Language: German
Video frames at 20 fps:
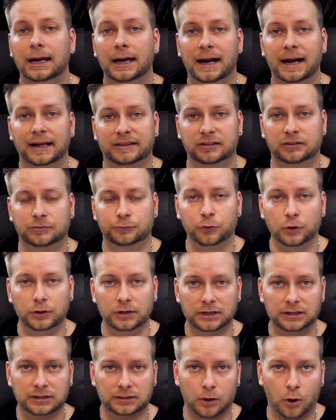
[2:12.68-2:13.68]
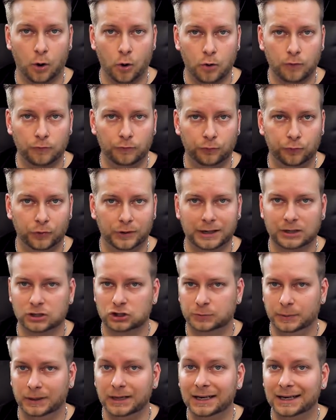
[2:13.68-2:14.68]
Es ist wirklich auch von der
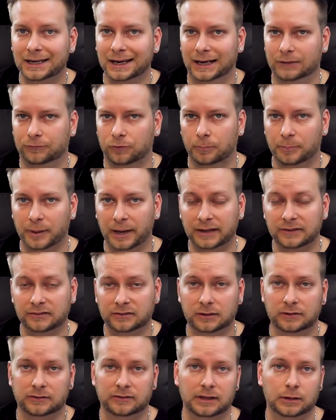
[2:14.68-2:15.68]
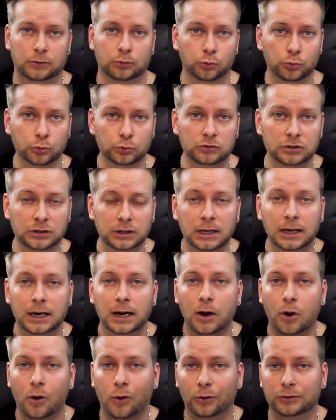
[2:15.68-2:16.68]
Geschwindigkeit, vom Pacing sehr gut.
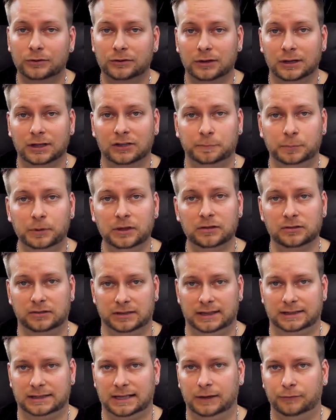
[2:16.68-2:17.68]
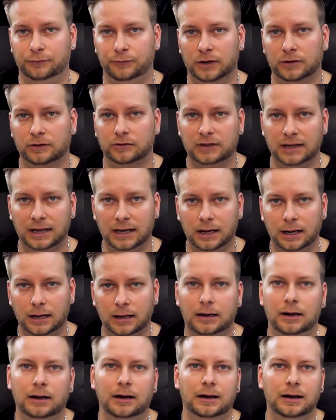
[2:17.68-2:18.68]
Und es bietet halt einfach
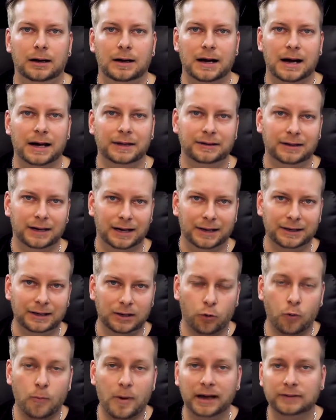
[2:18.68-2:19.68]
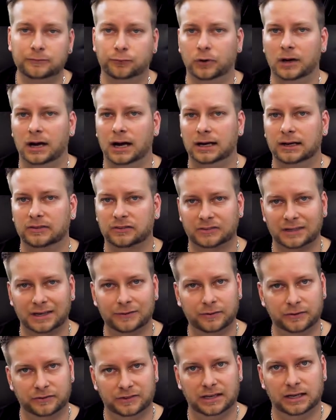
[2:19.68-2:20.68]
sehr an der, an der Romanvorlage, ist es
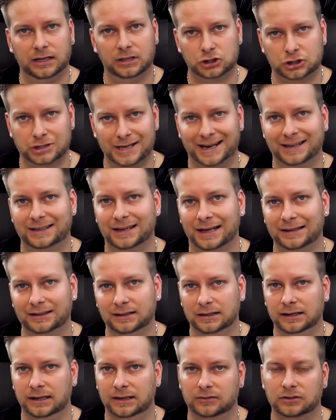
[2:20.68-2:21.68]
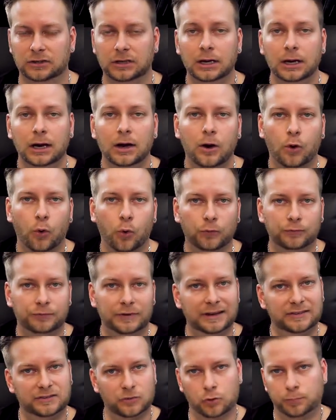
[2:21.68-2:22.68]
einfach sehr stark angelehnt. Und
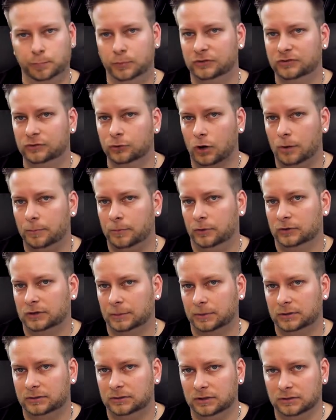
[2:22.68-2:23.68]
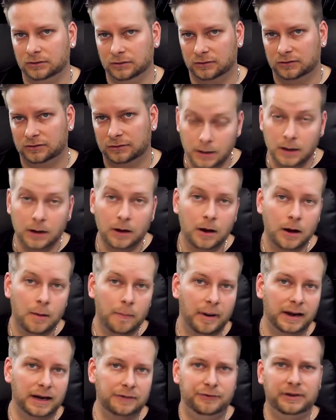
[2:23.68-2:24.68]
wenn es auch ein bisschen neu interpretiert ist.
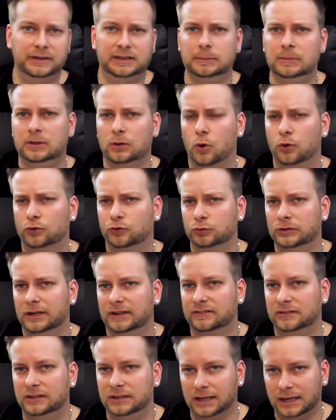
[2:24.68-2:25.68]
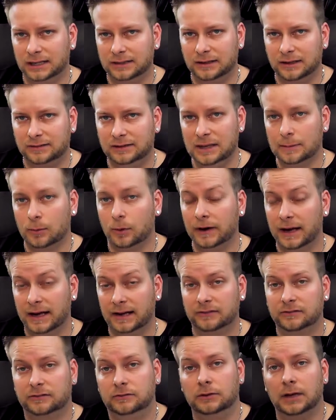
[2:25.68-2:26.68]
Man erfährt nämlich auch so, dass sich halt der Dämon
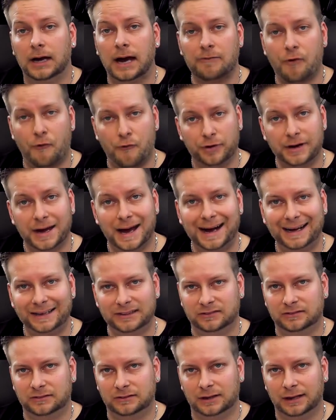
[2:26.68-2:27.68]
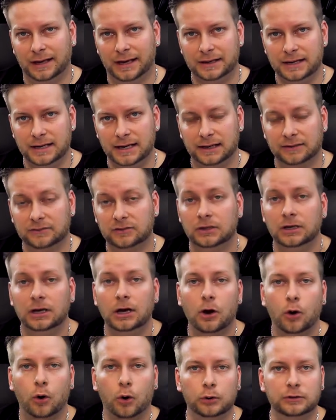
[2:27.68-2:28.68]
S einfach von der Angst ernährt
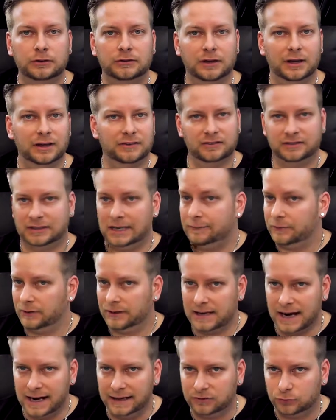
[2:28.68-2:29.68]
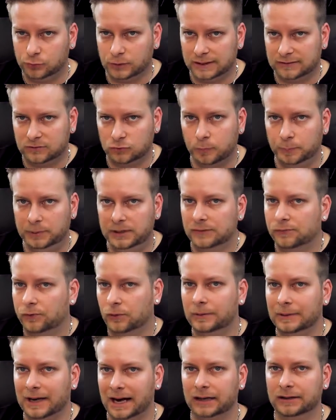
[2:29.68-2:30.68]
und es ist einfach nicht eins zu eins kopiert
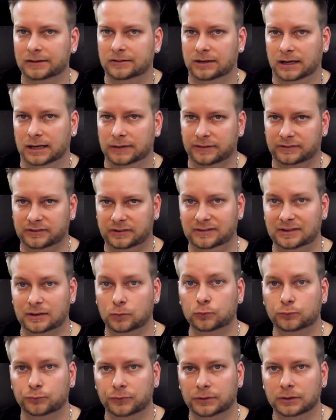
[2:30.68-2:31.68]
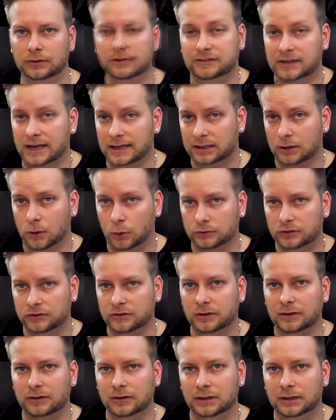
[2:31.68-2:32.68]
von dem alten Teil, was ich sehr gut finde. Ich sag ja auch
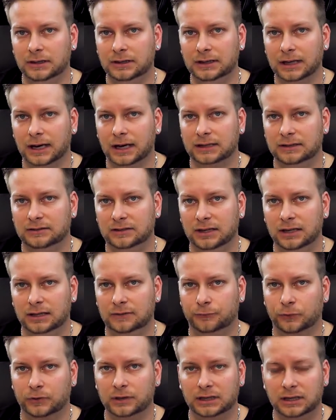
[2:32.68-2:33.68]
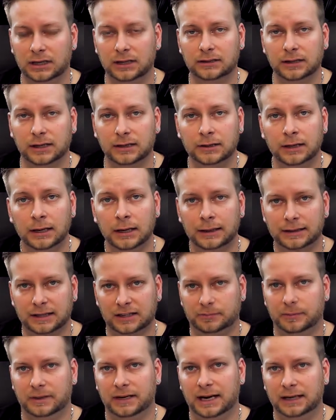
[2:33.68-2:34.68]
diese Linearität von den Kindern,
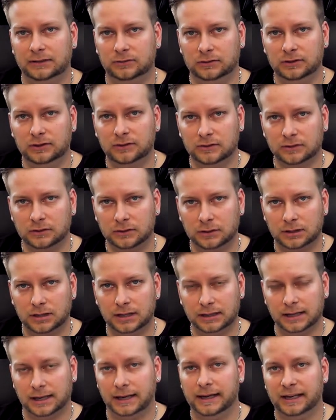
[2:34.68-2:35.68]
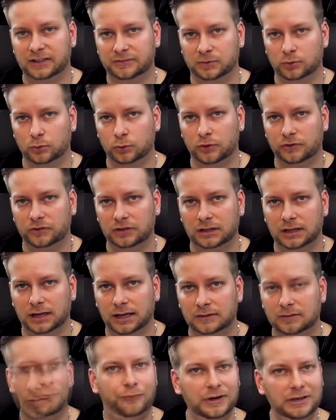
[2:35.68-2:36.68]
dass man halt diese Kinder erstmal nur gesehen
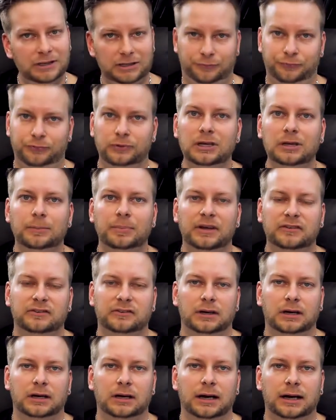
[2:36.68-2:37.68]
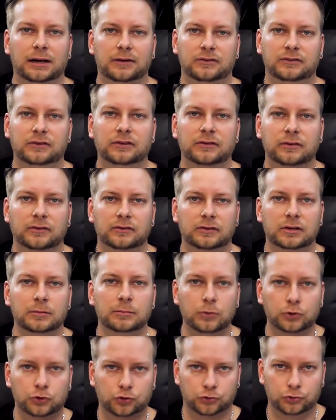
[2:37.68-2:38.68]
hat, finde ich viel besser als dieses
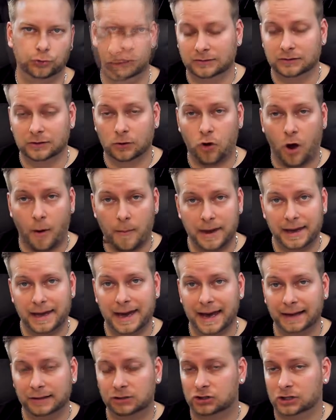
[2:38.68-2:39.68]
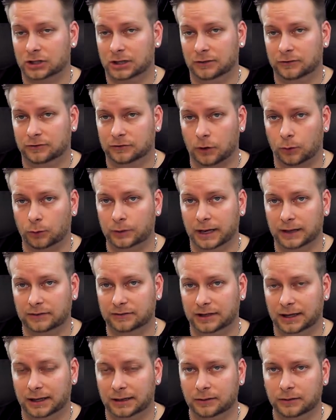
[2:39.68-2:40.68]
gemischte. Diese
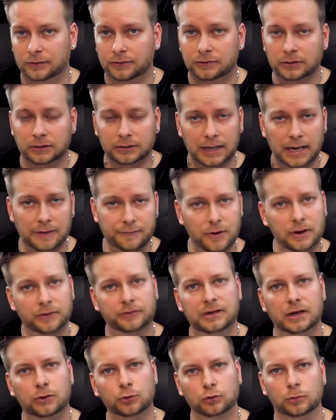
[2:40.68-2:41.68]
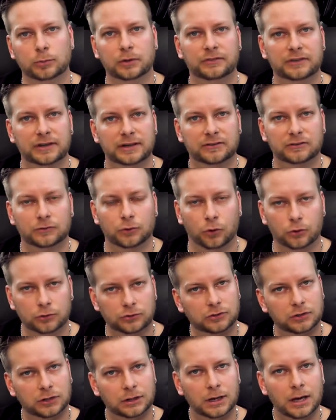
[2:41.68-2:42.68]
Coming-Age-Story-Anteile sind einfach sehr gut umgesetzt
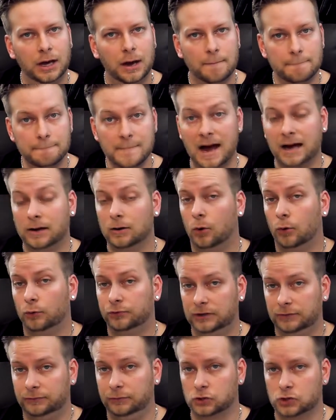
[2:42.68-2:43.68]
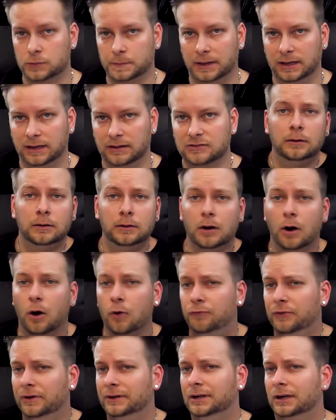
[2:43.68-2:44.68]
und machen auch sehr viel Spaß.
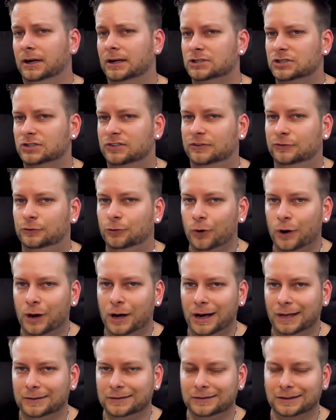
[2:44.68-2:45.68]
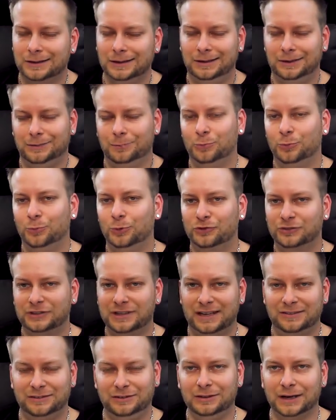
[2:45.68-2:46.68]
Auch wenn der Regisseur
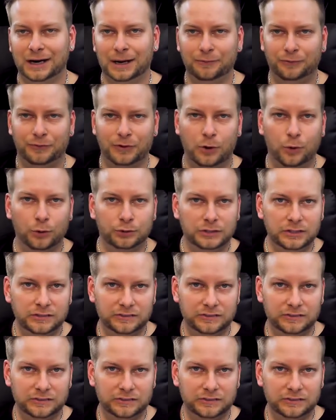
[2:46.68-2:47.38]
André hier einfach auch die